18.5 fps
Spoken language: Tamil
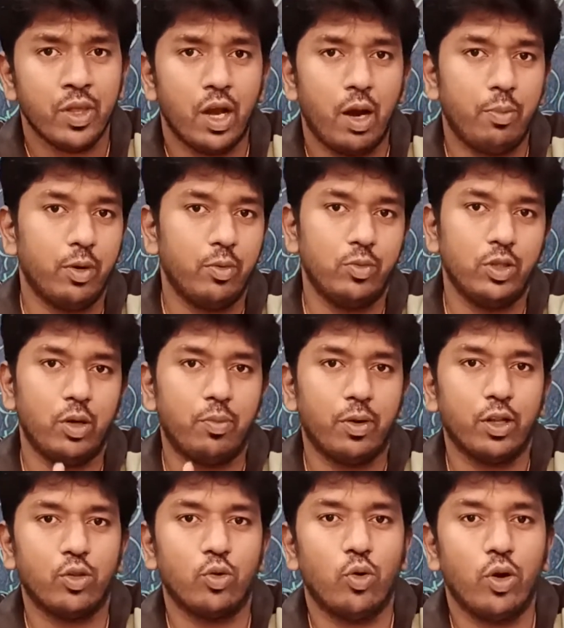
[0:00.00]
அப்புறம் இந்த
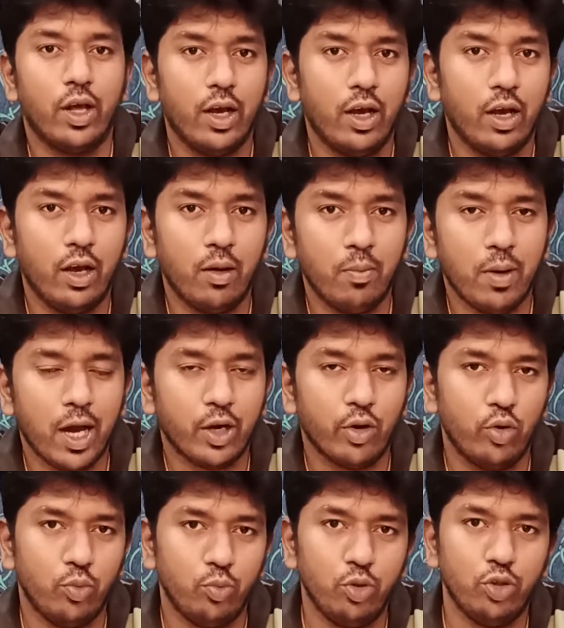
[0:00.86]
படத்தோட
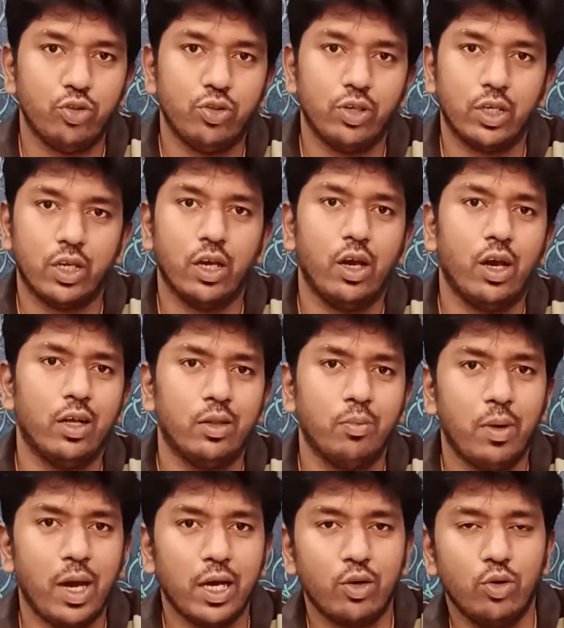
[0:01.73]
பேக்ரவுண்ட் மியூசிக் அந்த
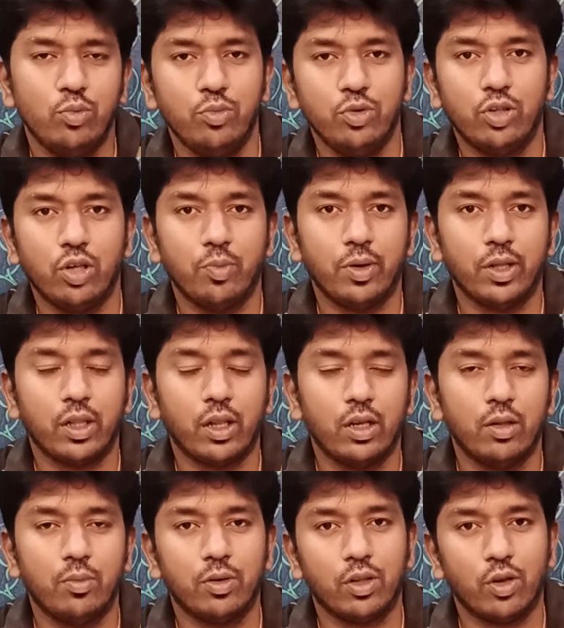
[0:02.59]
பேக்ரவுண்ட் மியூசிக்
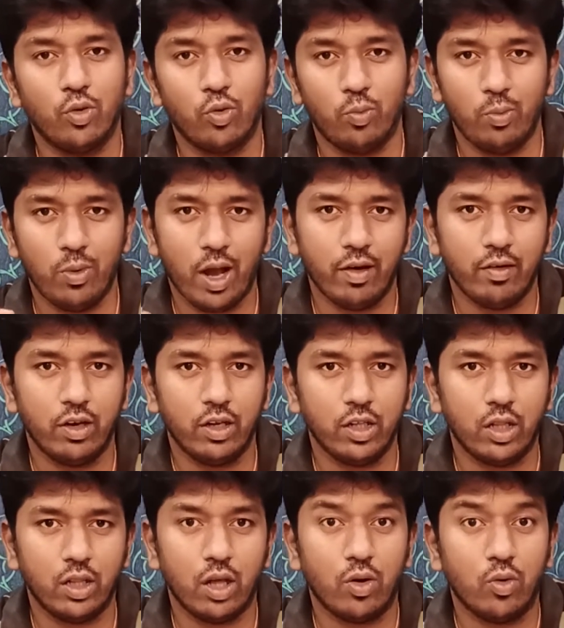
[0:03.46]
பார்த்திங்கன்னா அந்த படத்தில் ரொம்ப
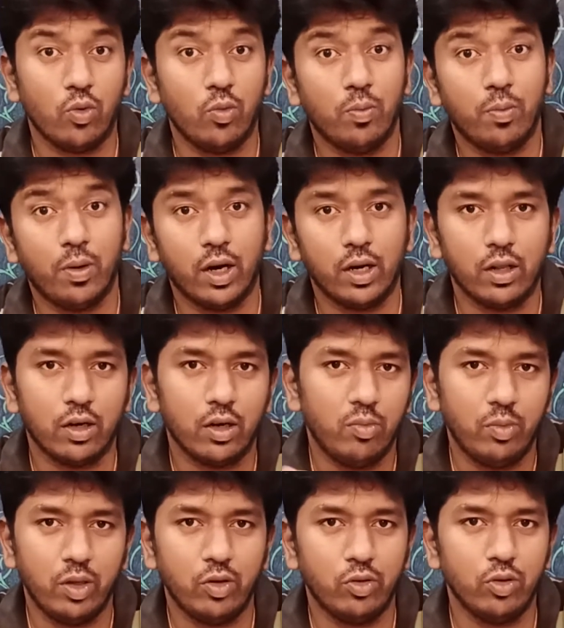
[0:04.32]
ஆவரேஜாக தான் இருக்கும்
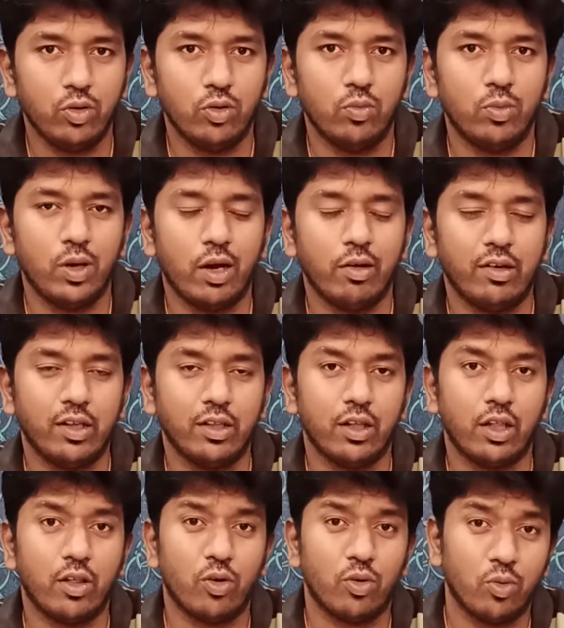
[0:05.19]
பாடல்களுமே வந்து ரொம்ப
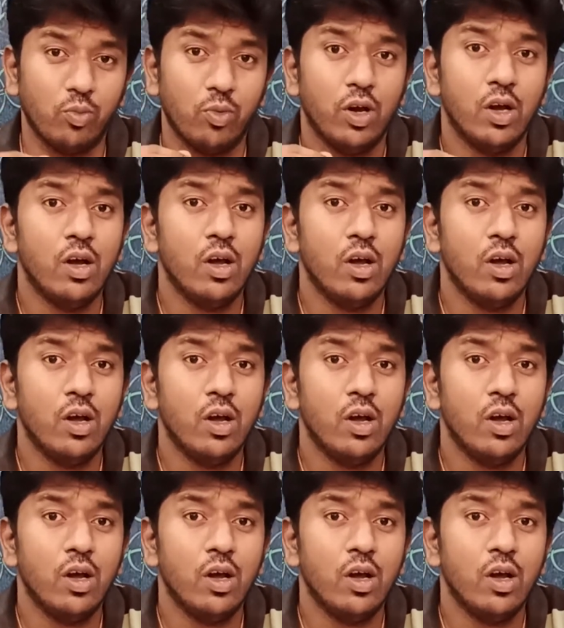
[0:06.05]
ஆவரேஜாக தான் இருக்கும்